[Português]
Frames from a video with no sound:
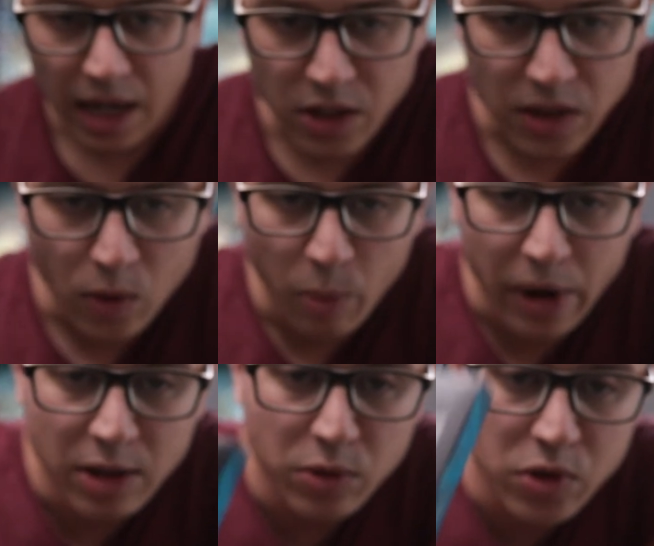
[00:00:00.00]
além de ter
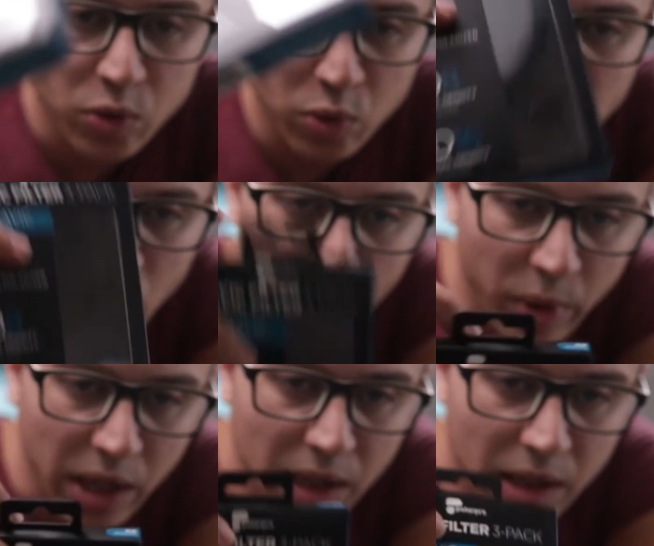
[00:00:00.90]
comprado isso tudo, eu
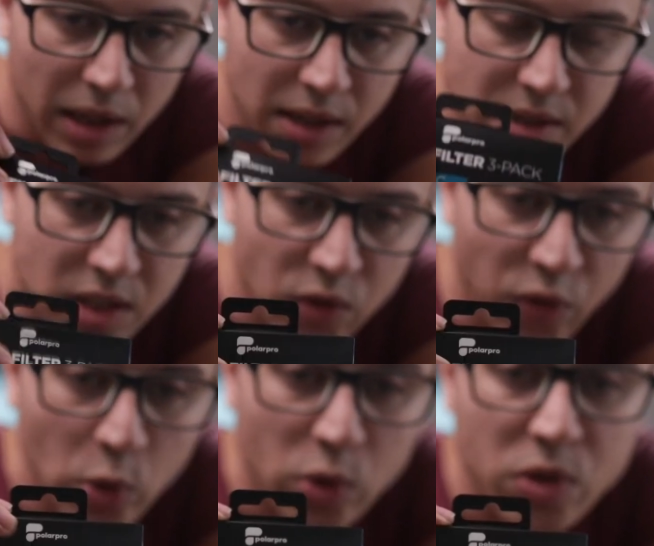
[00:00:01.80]
comprei esses
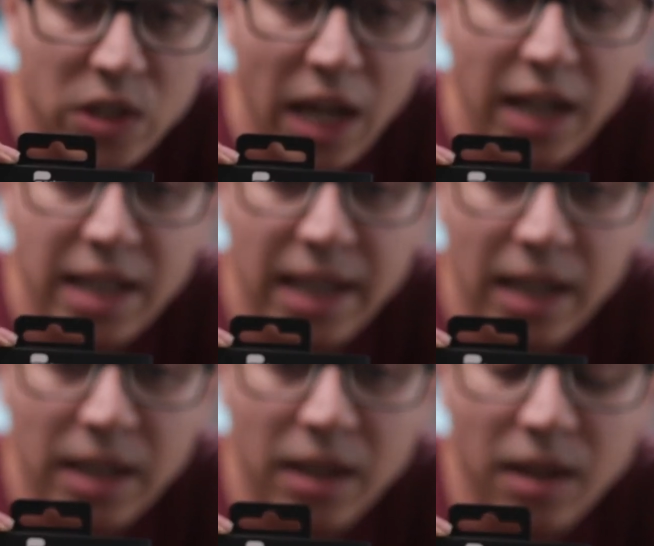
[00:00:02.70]
filtros
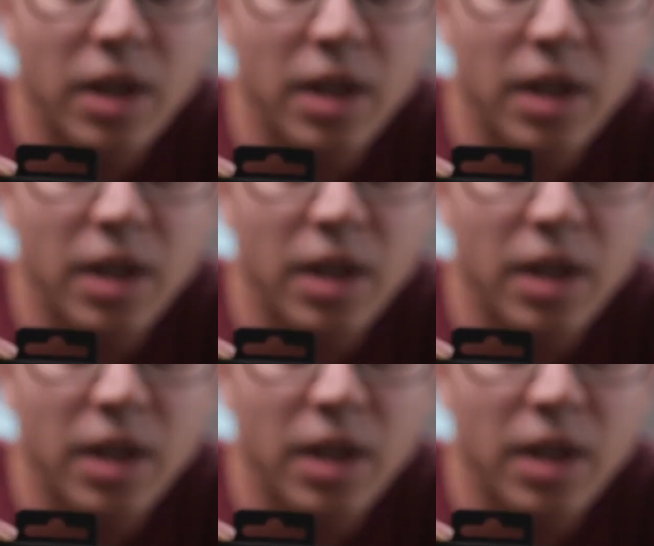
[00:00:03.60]
ND aqui.